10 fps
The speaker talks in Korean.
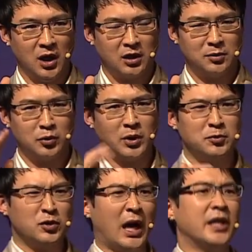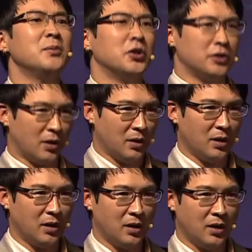그럼 속임수가 아니면서
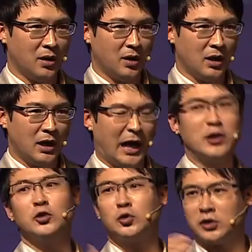알려줘도